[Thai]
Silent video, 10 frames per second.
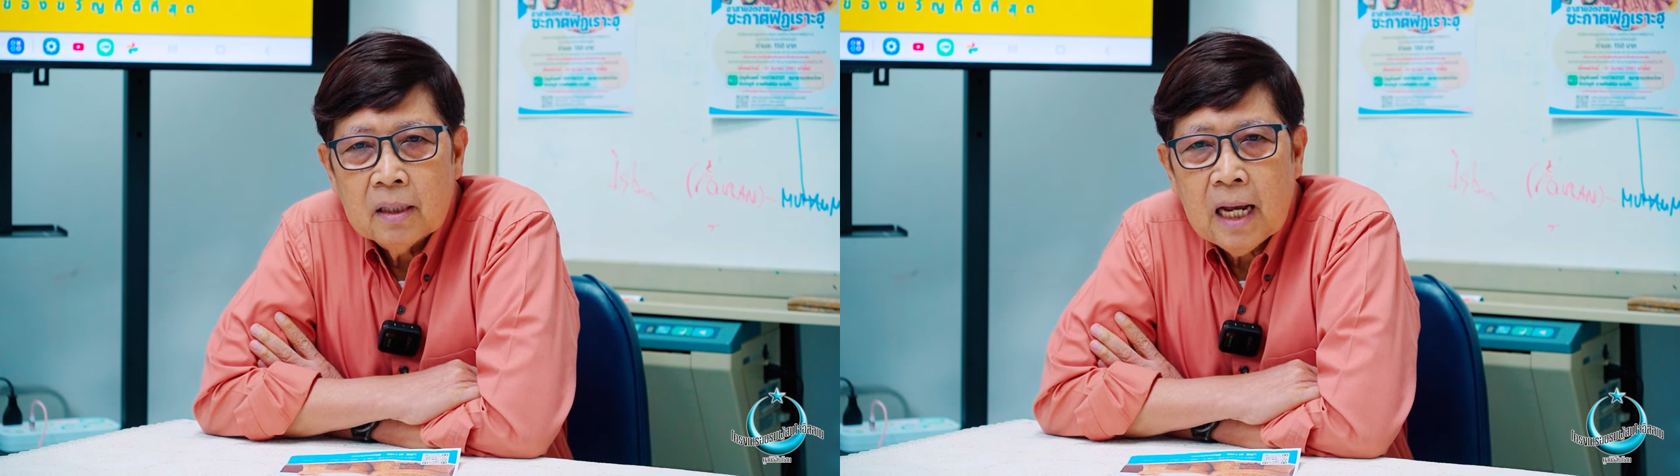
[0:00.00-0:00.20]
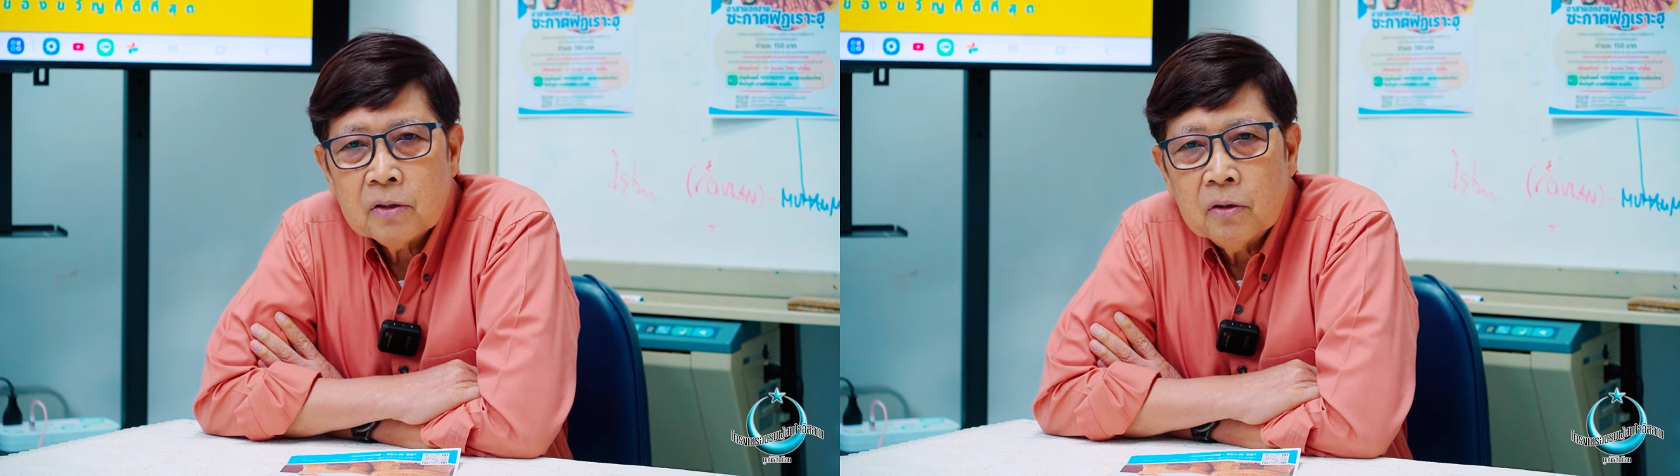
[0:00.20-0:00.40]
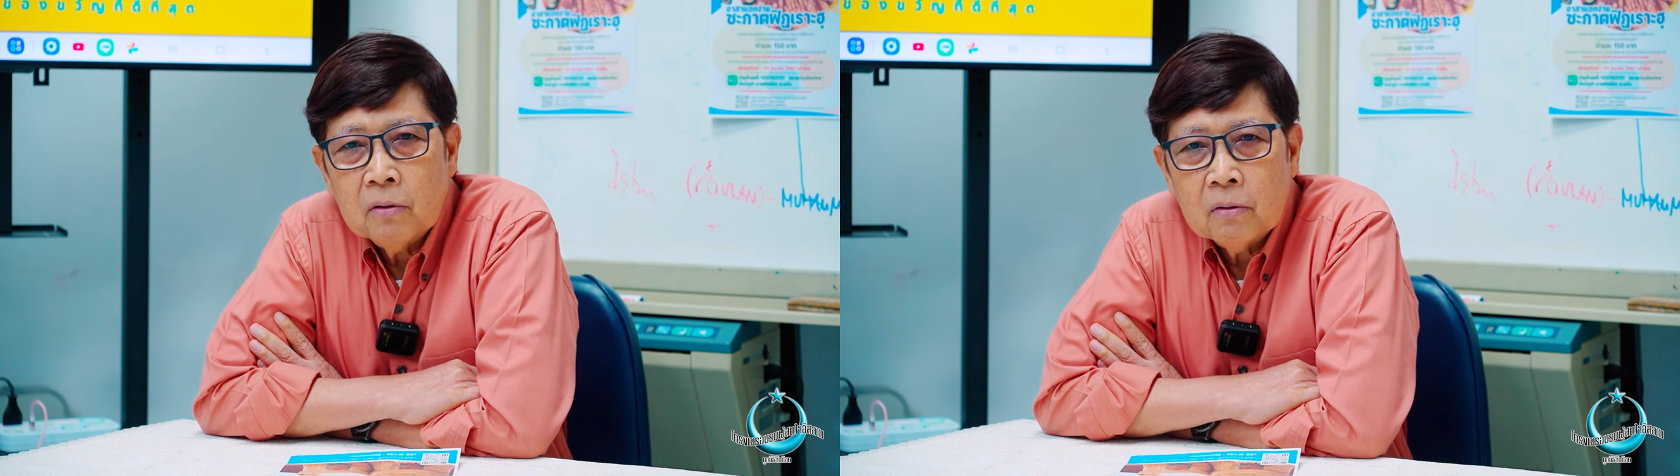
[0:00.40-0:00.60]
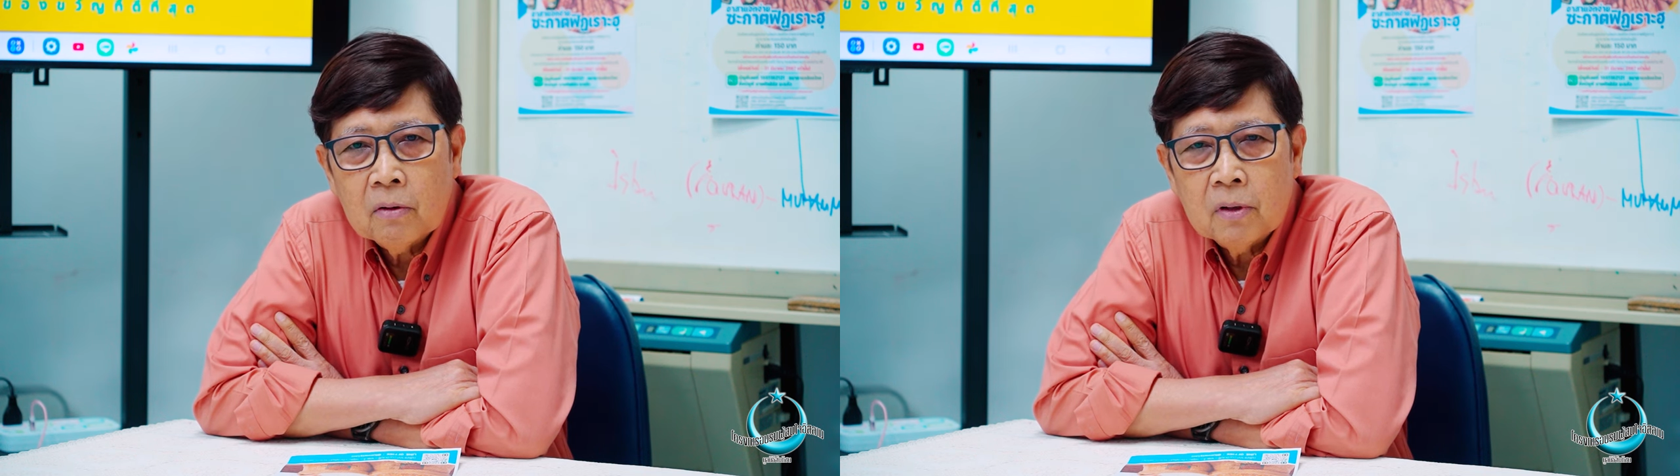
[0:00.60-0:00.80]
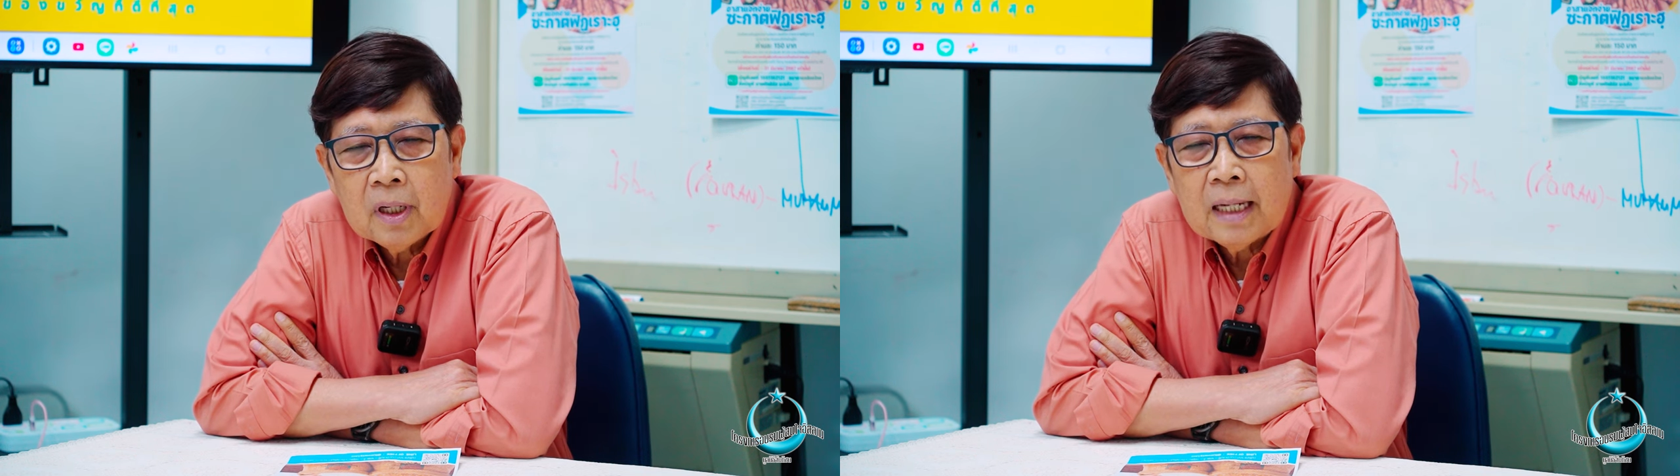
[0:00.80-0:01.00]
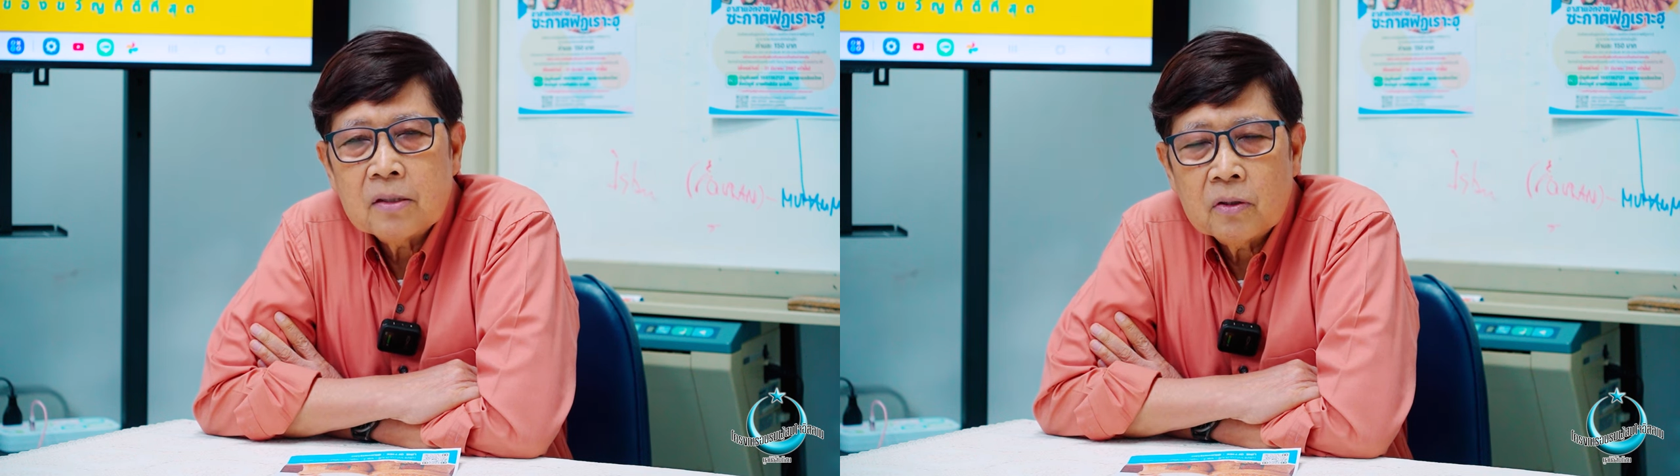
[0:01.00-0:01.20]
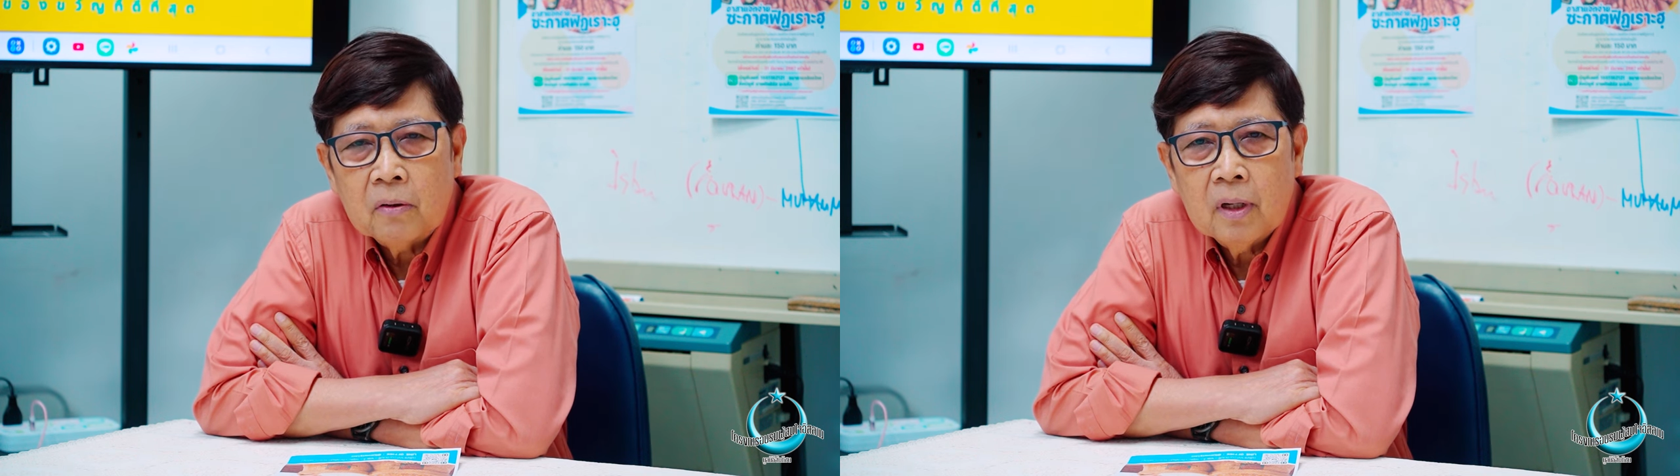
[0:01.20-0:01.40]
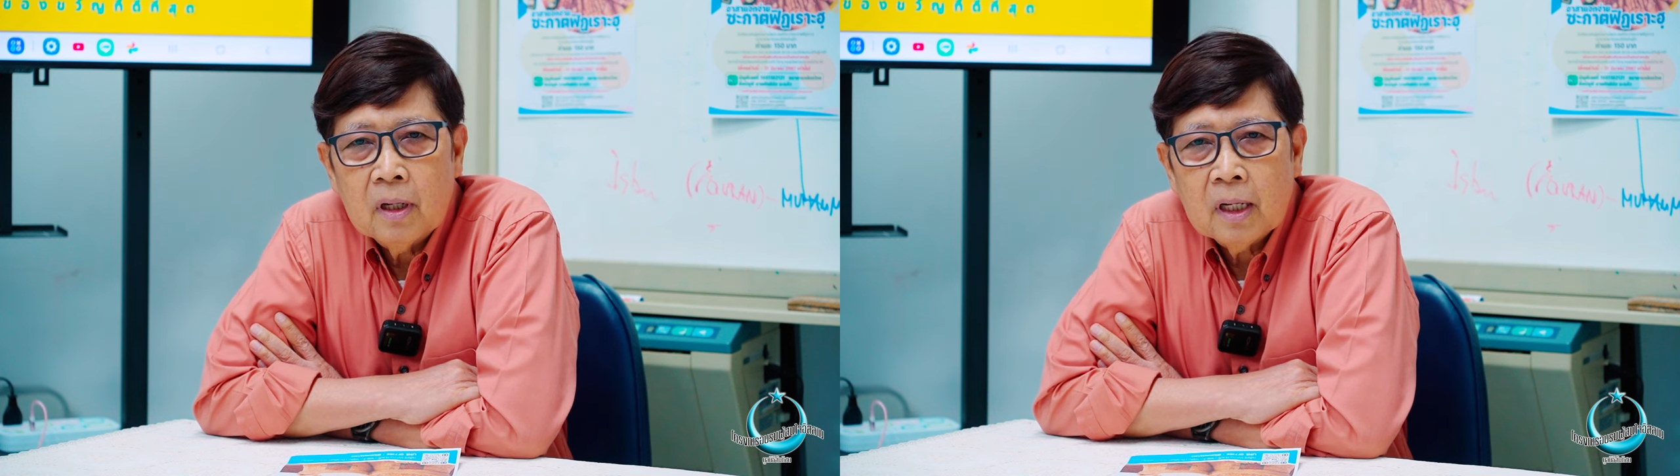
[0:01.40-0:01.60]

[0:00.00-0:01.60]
ยากจนคนขัดสน